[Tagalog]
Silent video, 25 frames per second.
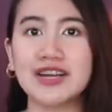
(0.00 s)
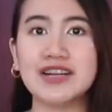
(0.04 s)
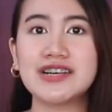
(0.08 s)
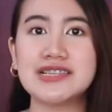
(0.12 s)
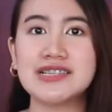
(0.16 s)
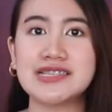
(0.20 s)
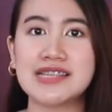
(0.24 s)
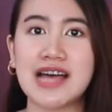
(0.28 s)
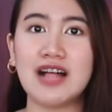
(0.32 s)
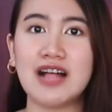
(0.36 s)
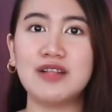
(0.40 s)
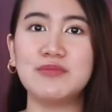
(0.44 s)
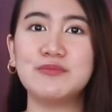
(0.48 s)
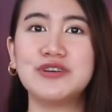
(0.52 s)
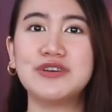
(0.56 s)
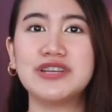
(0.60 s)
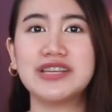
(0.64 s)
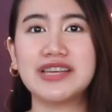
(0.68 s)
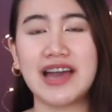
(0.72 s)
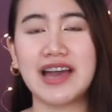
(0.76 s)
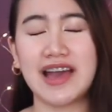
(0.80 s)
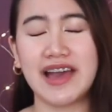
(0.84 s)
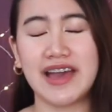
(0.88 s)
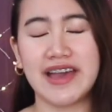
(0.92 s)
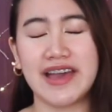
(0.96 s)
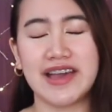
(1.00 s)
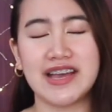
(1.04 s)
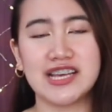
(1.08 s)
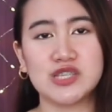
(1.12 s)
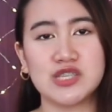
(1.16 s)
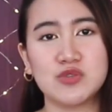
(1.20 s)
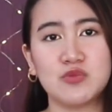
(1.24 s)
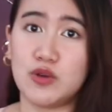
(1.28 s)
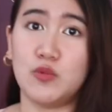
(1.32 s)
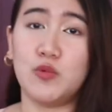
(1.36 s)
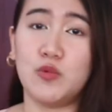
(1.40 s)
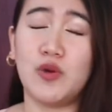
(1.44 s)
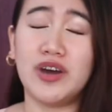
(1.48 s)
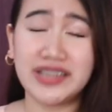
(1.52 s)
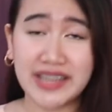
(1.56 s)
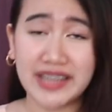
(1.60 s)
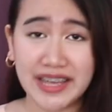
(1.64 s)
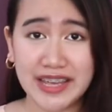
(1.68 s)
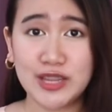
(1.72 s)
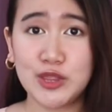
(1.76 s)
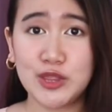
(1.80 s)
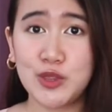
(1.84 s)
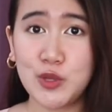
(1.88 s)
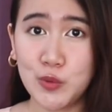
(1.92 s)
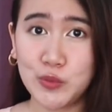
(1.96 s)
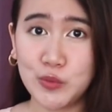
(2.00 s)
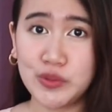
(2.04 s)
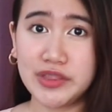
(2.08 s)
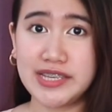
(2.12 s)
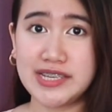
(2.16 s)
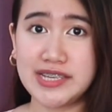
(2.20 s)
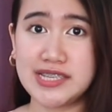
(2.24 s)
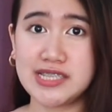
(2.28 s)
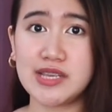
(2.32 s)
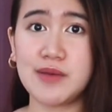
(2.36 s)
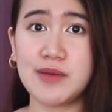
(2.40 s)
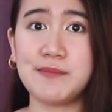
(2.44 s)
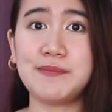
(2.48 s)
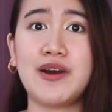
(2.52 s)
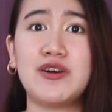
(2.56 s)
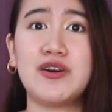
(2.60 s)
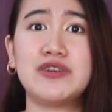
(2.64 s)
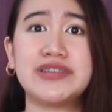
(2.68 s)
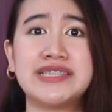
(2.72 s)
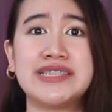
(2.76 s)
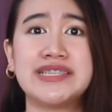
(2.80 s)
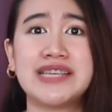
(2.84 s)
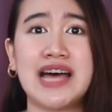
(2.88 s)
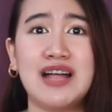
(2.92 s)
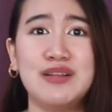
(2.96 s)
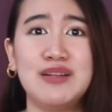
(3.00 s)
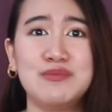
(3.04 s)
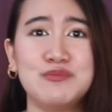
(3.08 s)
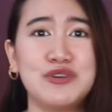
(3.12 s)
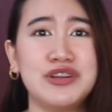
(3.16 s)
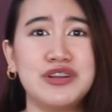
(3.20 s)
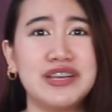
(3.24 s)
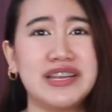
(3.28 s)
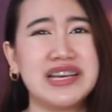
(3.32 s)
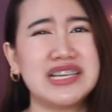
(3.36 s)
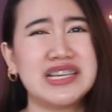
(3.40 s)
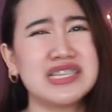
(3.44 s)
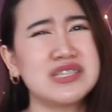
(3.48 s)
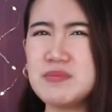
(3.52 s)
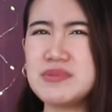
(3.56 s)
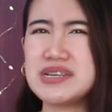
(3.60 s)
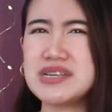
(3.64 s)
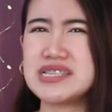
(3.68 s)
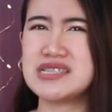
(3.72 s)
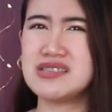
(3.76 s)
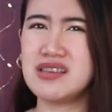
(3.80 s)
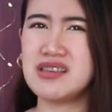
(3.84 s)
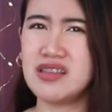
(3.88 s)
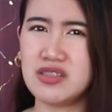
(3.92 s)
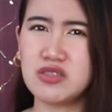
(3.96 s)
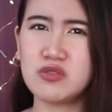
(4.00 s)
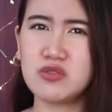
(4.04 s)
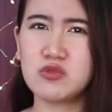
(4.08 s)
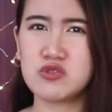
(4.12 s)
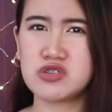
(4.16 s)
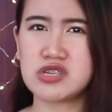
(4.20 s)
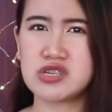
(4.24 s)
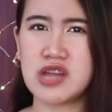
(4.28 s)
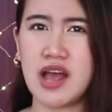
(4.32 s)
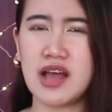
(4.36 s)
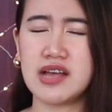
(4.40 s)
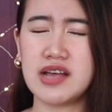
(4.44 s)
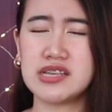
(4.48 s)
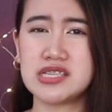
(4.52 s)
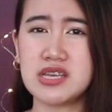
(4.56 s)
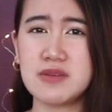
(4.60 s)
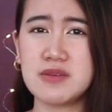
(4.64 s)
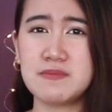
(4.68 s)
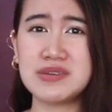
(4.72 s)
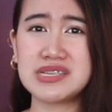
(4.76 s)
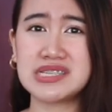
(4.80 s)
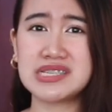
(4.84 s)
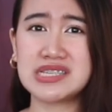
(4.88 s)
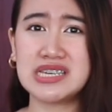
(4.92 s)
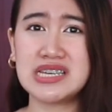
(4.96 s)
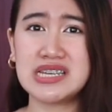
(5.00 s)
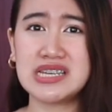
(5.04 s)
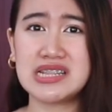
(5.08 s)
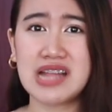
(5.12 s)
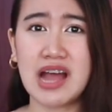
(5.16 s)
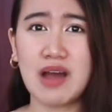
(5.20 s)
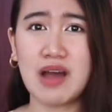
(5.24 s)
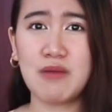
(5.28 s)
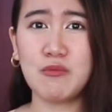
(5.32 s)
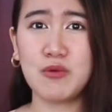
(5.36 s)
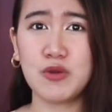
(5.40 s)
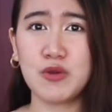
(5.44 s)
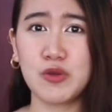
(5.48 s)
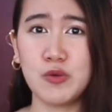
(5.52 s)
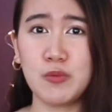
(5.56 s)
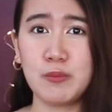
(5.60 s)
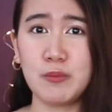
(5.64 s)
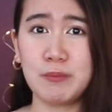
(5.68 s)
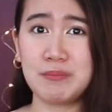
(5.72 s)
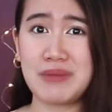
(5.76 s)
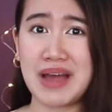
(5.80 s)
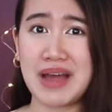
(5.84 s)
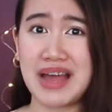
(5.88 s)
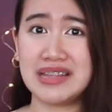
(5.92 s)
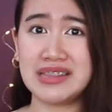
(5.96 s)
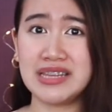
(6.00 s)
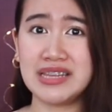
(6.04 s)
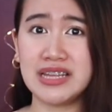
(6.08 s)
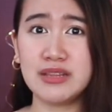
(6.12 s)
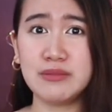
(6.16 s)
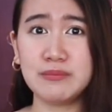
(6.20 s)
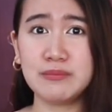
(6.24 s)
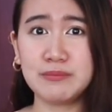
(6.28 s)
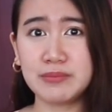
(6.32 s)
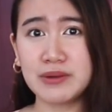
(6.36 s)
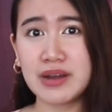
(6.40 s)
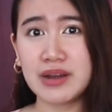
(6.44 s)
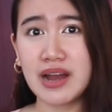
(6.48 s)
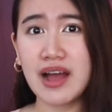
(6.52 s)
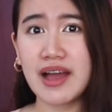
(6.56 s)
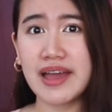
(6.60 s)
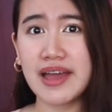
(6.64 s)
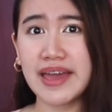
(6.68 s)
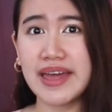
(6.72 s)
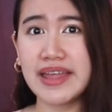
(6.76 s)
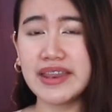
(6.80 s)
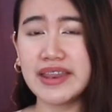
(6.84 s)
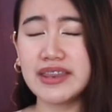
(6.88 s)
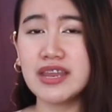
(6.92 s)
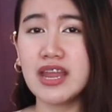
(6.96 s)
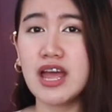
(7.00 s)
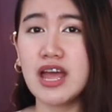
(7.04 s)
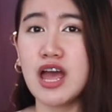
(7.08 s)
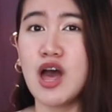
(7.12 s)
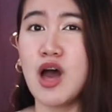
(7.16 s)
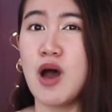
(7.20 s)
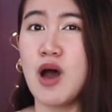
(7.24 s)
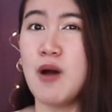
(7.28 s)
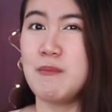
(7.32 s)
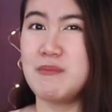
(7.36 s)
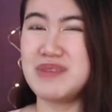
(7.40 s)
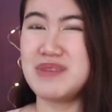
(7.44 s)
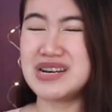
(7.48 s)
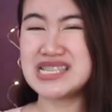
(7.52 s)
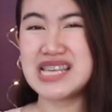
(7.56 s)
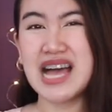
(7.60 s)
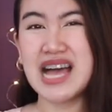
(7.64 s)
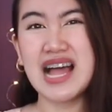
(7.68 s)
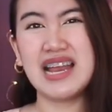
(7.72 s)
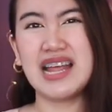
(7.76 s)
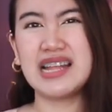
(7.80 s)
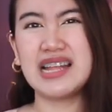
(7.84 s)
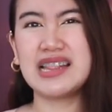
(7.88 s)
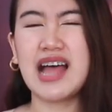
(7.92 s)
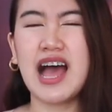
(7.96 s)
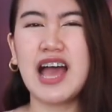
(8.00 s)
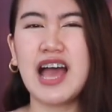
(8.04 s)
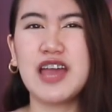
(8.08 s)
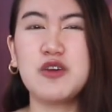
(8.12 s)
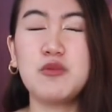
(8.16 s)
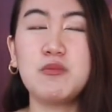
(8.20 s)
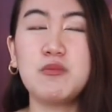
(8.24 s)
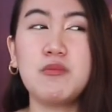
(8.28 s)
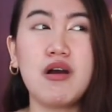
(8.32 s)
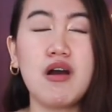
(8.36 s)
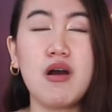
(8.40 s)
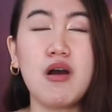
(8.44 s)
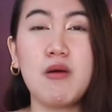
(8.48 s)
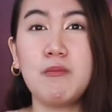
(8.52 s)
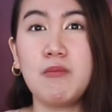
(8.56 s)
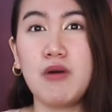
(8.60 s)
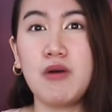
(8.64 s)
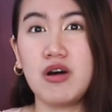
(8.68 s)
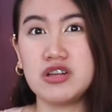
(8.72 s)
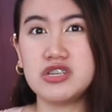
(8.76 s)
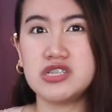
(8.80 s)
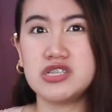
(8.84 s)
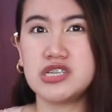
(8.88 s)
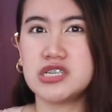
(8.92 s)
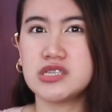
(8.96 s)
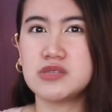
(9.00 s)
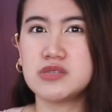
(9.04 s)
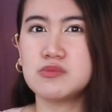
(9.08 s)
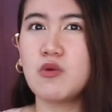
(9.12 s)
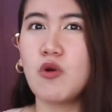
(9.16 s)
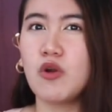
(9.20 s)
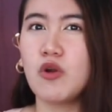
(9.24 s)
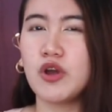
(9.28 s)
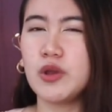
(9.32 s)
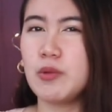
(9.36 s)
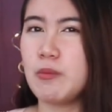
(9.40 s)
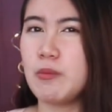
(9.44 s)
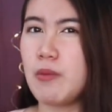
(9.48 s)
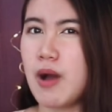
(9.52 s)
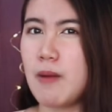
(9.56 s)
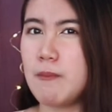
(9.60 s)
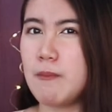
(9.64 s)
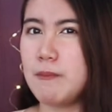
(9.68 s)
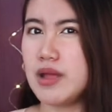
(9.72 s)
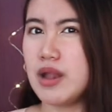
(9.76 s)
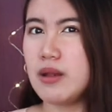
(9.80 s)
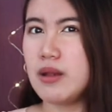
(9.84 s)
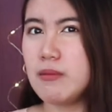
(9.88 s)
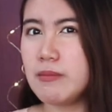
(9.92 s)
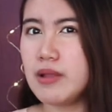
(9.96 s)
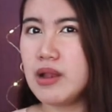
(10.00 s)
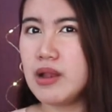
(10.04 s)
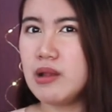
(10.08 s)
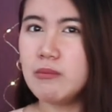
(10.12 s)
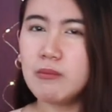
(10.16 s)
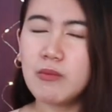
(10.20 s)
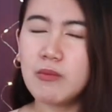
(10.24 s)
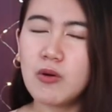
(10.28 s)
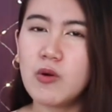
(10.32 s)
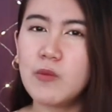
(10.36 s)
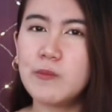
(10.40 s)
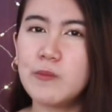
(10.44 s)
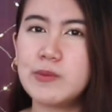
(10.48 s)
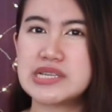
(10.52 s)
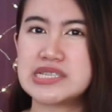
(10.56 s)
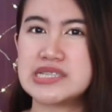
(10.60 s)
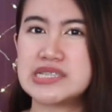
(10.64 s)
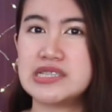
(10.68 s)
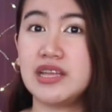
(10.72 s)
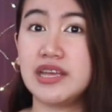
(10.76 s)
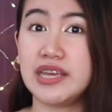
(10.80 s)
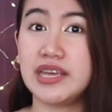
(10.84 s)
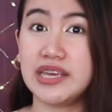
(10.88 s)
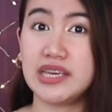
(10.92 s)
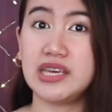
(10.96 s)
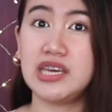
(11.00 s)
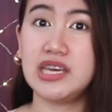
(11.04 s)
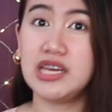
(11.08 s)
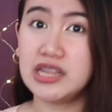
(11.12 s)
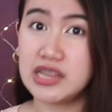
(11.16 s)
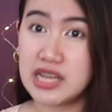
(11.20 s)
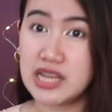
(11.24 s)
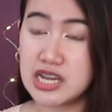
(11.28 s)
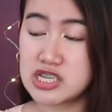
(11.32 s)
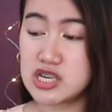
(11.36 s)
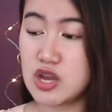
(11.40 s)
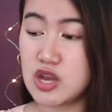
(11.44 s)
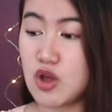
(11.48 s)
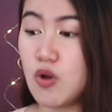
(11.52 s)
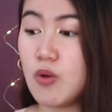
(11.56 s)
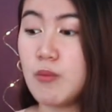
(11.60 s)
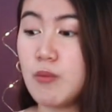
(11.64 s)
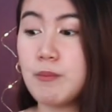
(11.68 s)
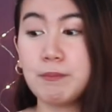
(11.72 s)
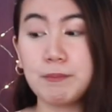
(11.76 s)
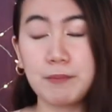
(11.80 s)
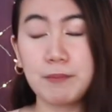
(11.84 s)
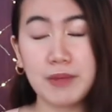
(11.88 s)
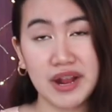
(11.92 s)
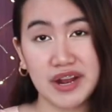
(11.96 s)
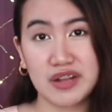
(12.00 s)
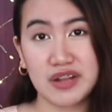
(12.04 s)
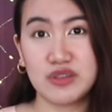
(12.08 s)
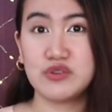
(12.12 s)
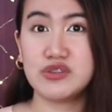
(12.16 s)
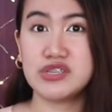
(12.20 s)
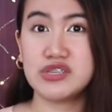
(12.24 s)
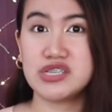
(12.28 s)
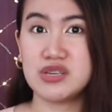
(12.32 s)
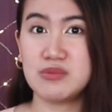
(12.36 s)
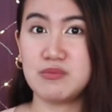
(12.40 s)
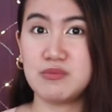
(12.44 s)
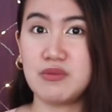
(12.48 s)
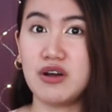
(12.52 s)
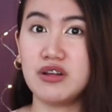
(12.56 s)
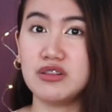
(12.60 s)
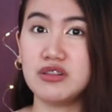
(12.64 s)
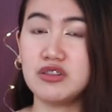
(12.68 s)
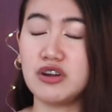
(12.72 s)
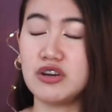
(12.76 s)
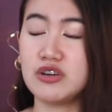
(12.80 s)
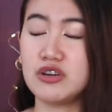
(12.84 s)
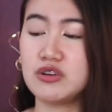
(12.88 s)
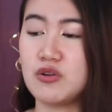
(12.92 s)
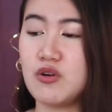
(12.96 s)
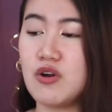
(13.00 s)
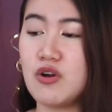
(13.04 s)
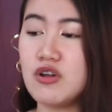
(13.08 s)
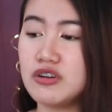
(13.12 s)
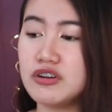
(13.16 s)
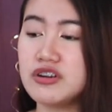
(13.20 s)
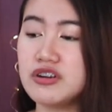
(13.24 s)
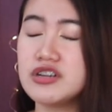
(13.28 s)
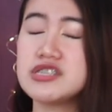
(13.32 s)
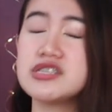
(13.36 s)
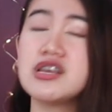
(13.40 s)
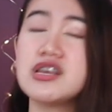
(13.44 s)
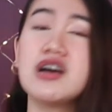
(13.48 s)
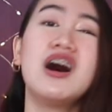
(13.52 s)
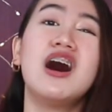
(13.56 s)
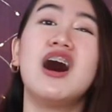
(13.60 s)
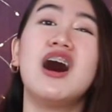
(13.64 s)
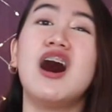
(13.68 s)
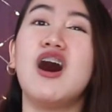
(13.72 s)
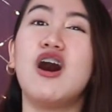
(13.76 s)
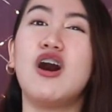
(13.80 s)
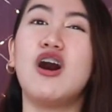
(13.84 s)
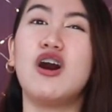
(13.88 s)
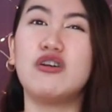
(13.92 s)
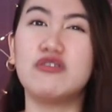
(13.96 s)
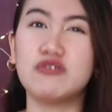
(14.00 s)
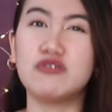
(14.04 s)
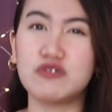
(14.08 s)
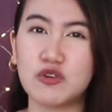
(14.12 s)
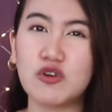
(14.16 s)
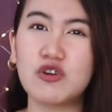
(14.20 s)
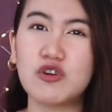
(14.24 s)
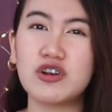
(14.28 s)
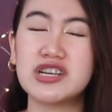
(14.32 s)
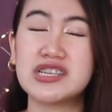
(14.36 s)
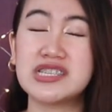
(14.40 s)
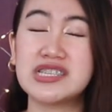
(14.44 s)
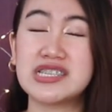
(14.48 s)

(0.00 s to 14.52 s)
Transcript: salmon, guys, what I noticed about salmon is mas see-through siya kasi mas kita mo yung padded bra and mas halata yung mga bulges mo or yung mga bilbil mo. Mas nakikita siya compared dun sa mga dark colors. Of course,